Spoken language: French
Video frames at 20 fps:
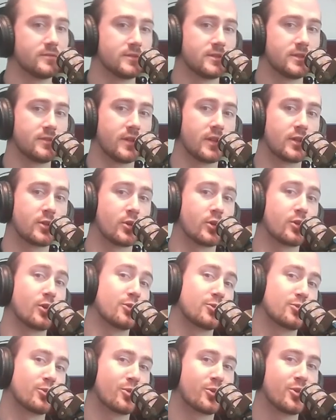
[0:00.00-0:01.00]
C'est vrai que
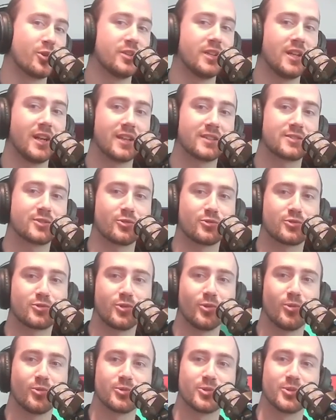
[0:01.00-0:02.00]
quand on connaît
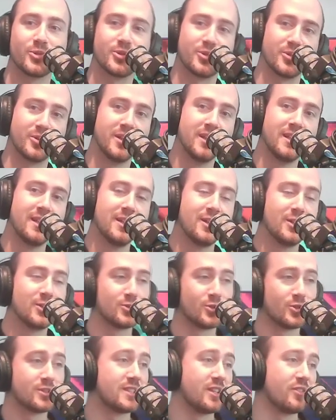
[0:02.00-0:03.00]
l'ascension de,
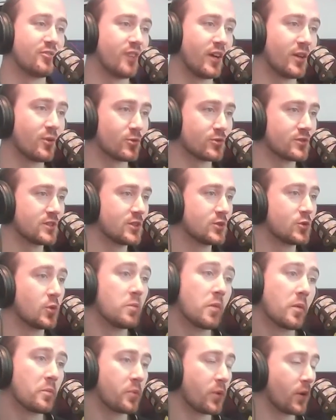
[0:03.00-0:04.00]
de, Stéphane, on se dit que tout
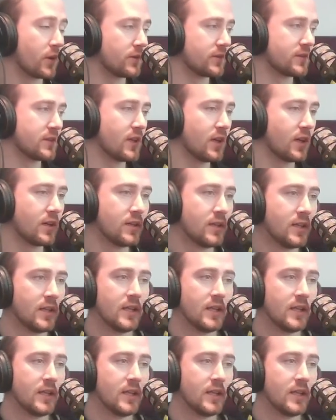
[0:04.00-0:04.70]
le monde peut réussir.